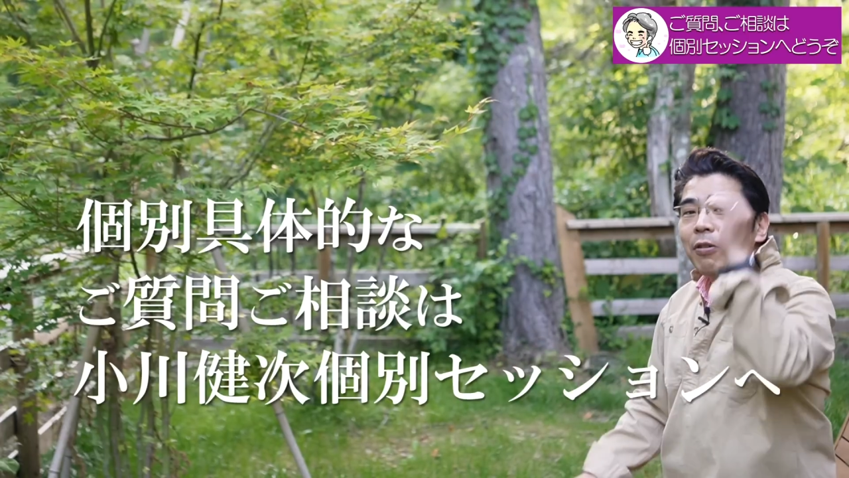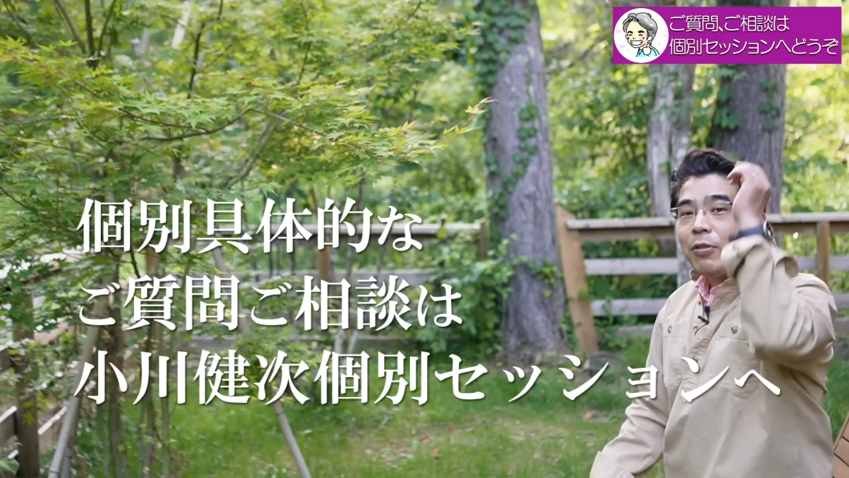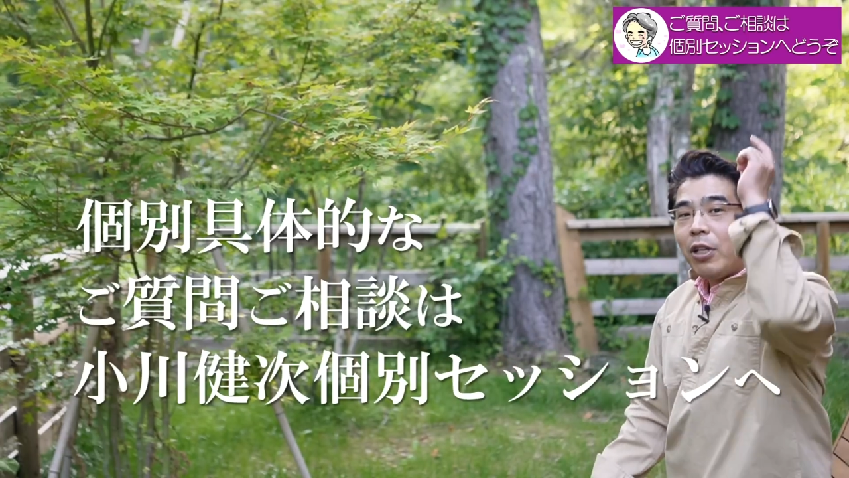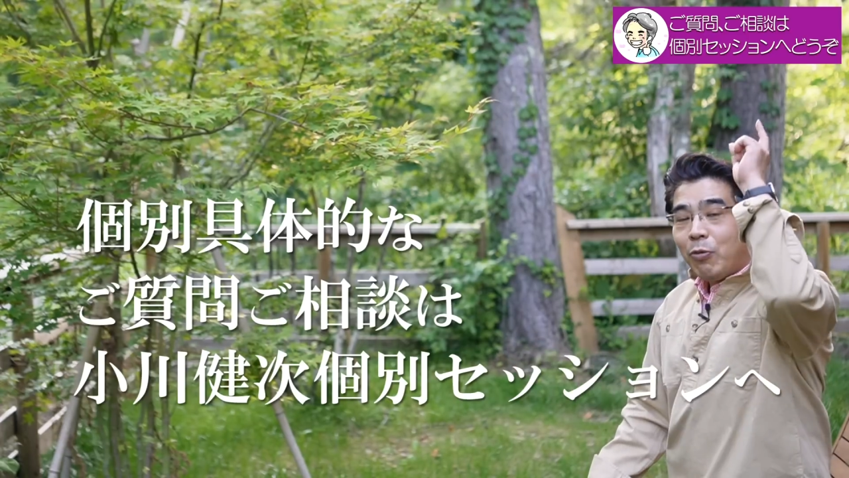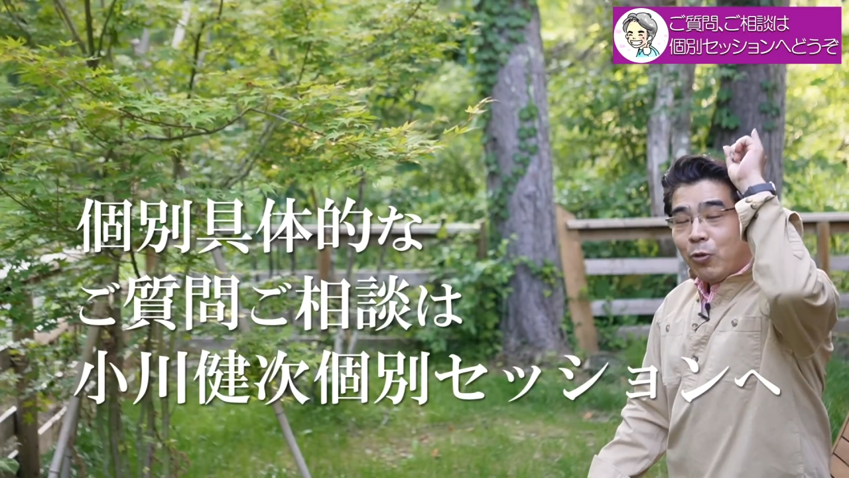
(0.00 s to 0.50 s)
こ
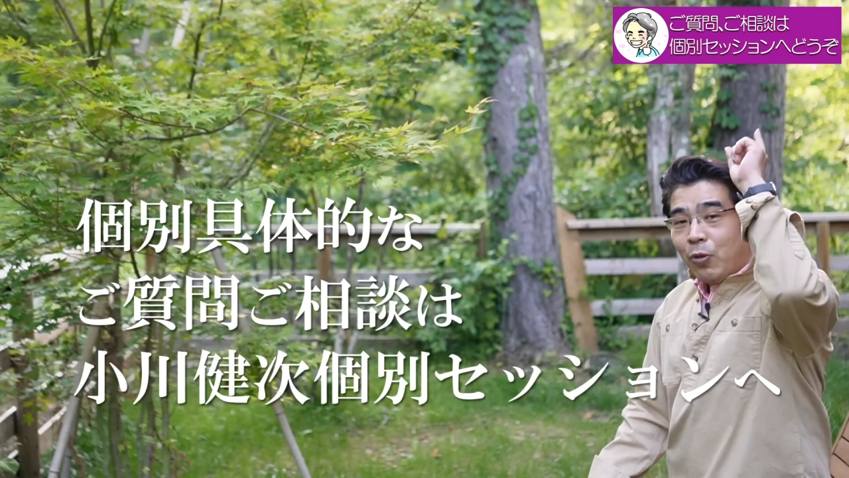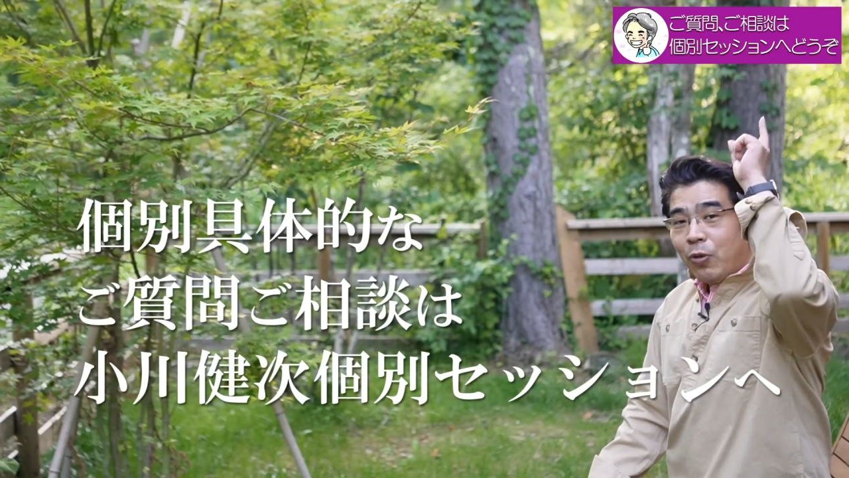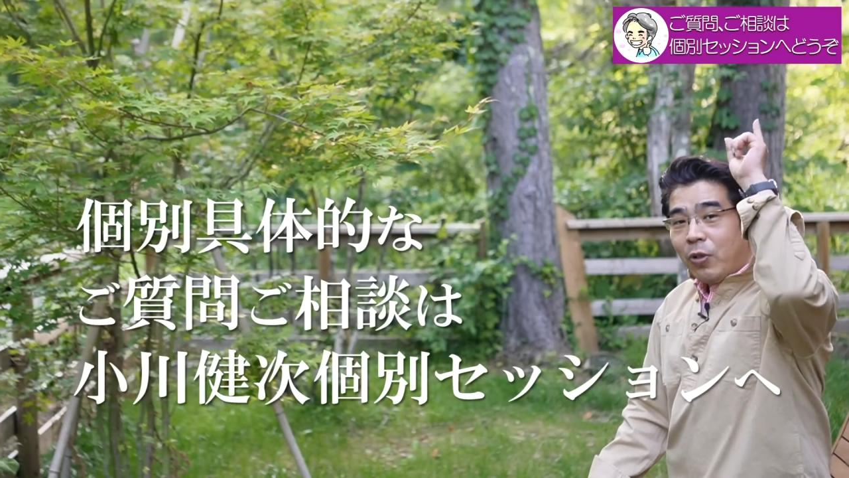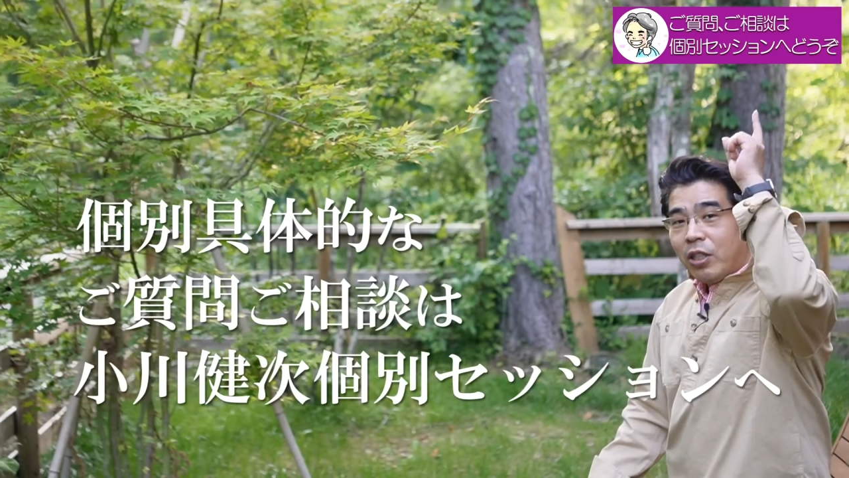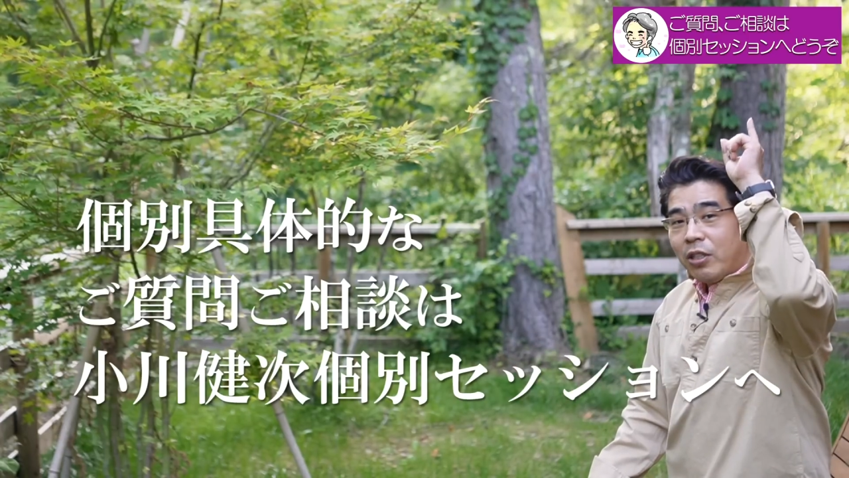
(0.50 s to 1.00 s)
ちらにも同
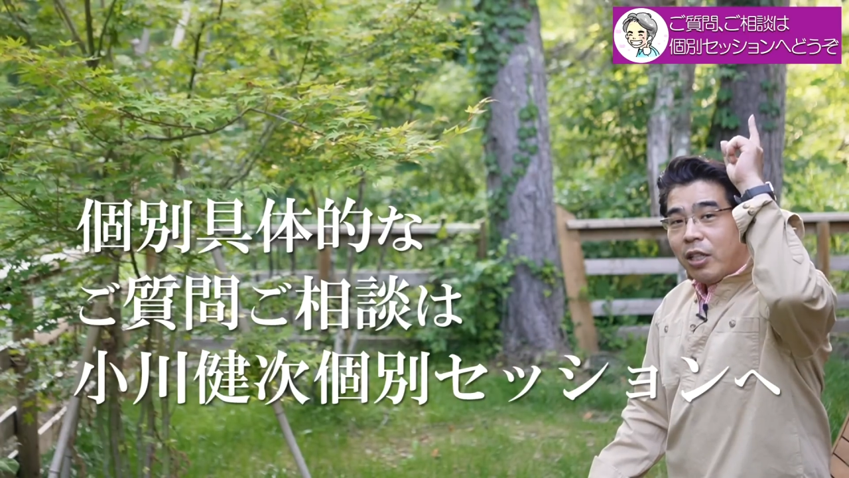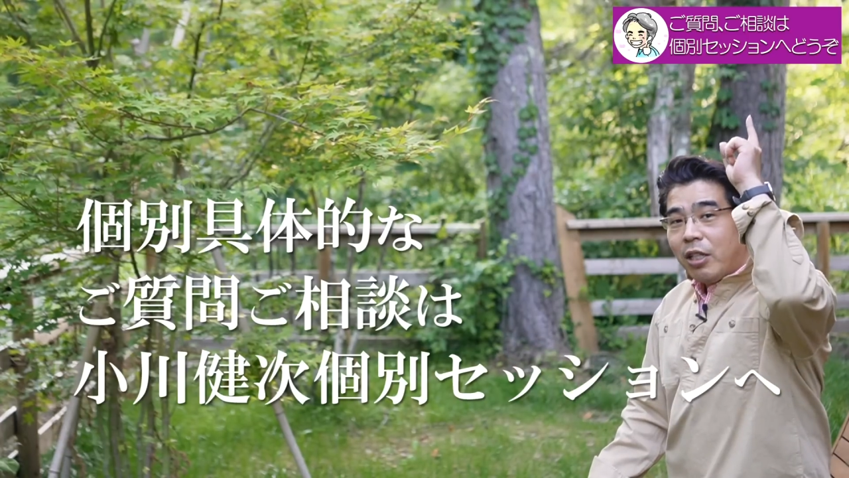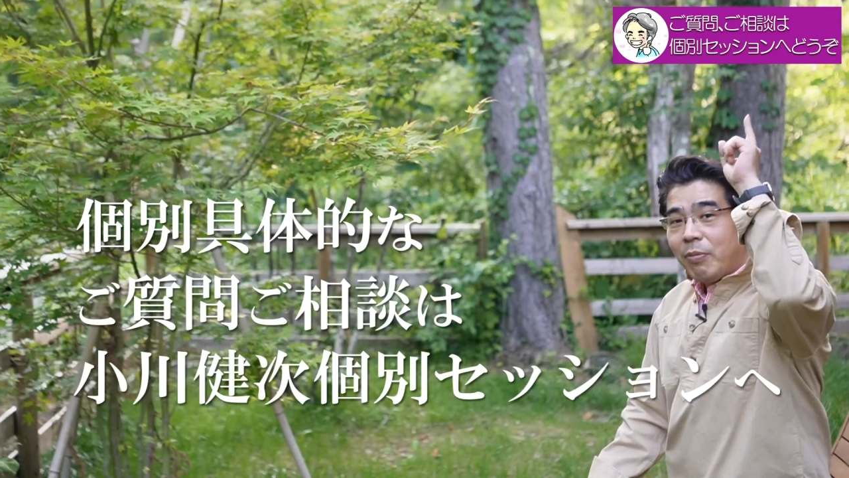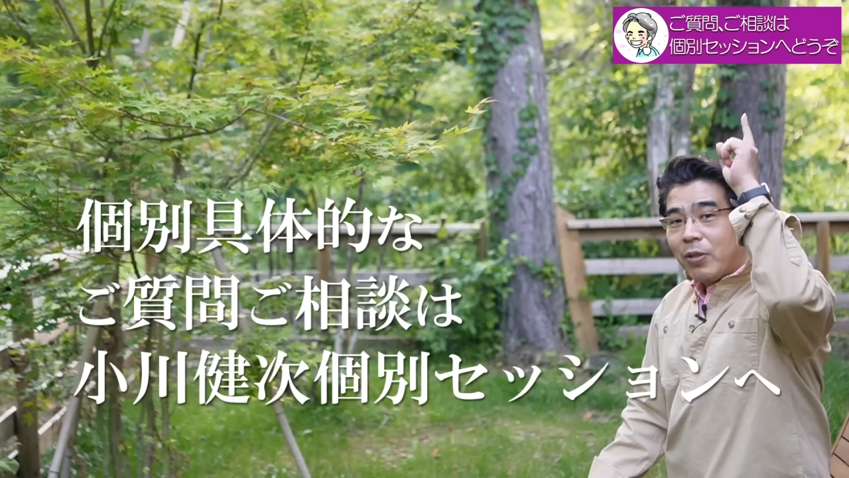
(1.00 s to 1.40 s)
様のリンク出てい